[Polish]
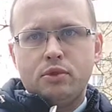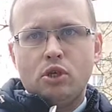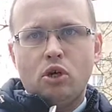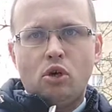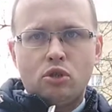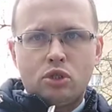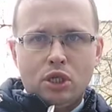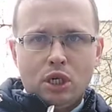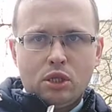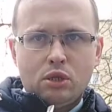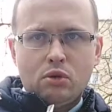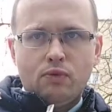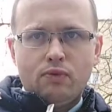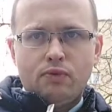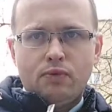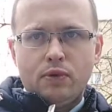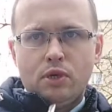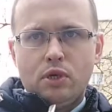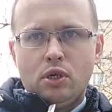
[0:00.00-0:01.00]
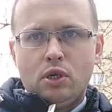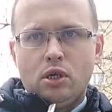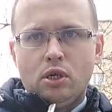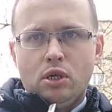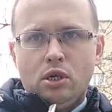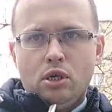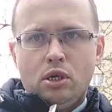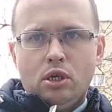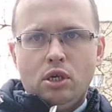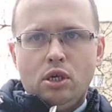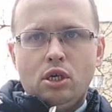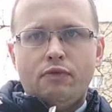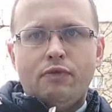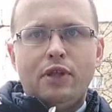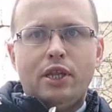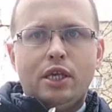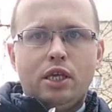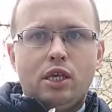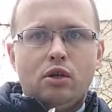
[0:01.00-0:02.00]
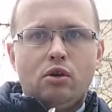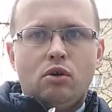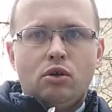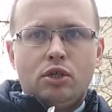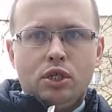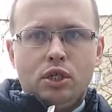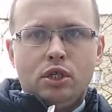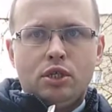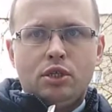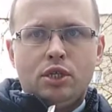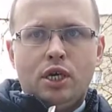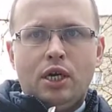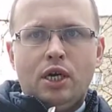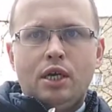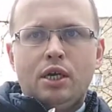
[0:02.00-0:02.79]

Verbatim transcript: od czasów y, wielkiego księcia